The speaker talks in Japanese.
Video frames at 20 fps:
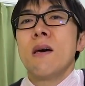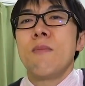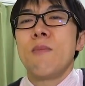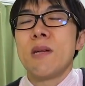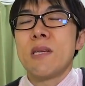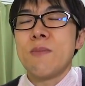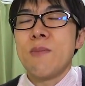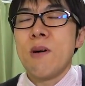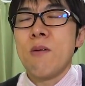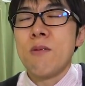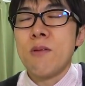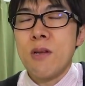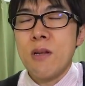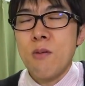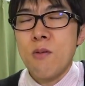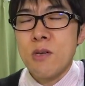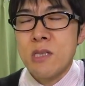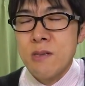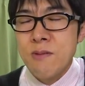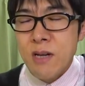皆様本当
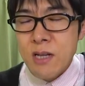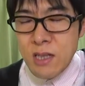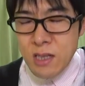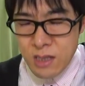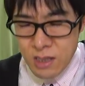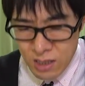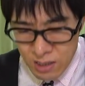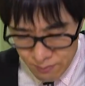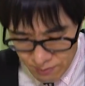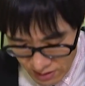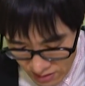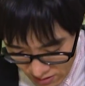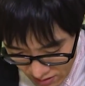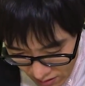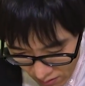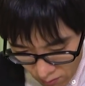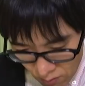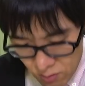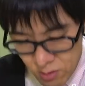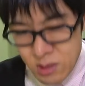にお世話になりまし
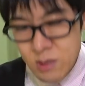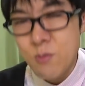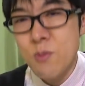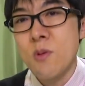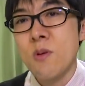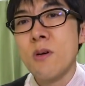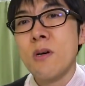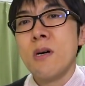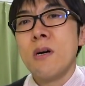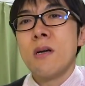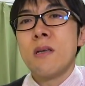た今年も